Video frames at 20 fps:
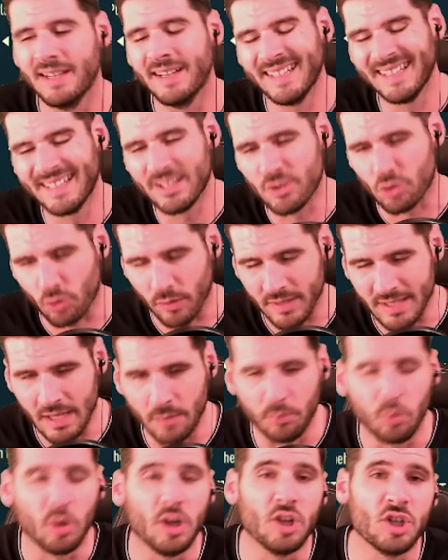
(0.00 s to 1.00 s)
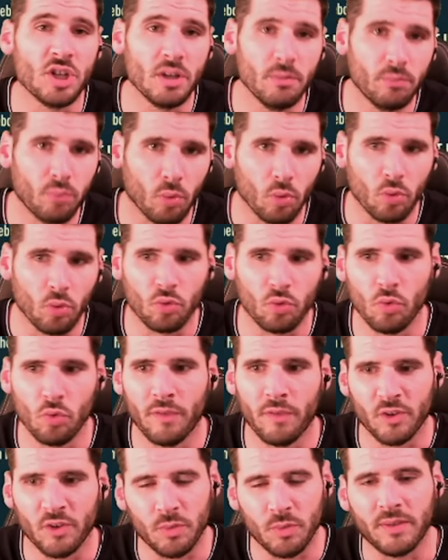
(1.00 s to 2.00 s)
je trouvais ça un peu léger pour le coup.
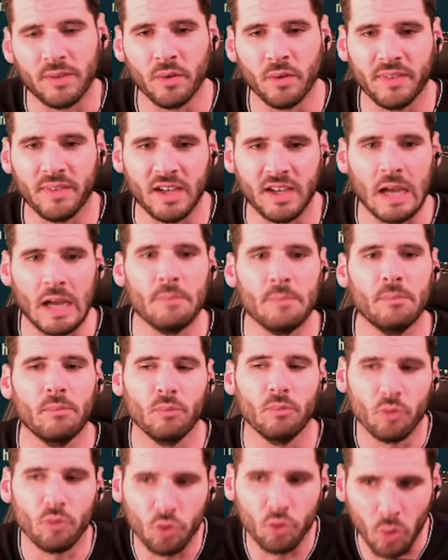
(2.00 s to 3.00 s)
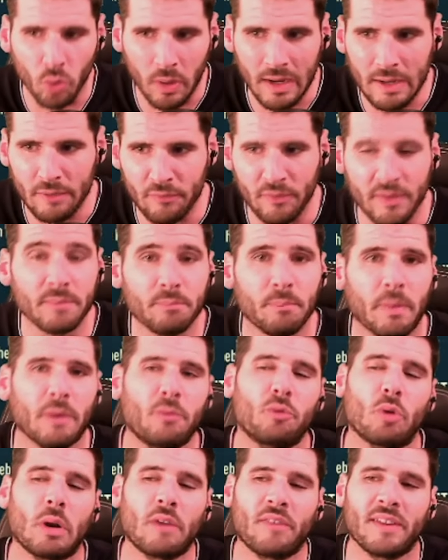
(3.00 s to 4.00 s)
28 ans, c'est quand même sur la fin de, pas
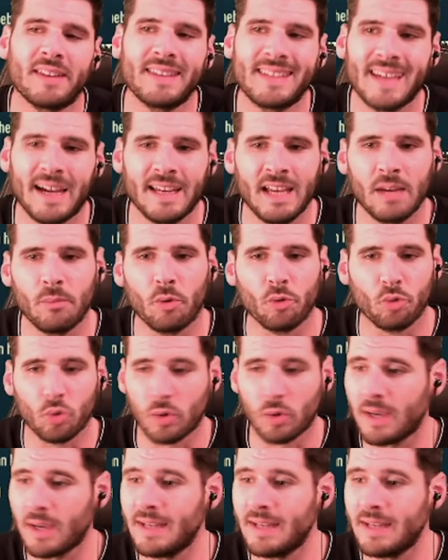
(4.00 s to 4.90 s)
sur la fin de carrière, mais en tout cas, il est à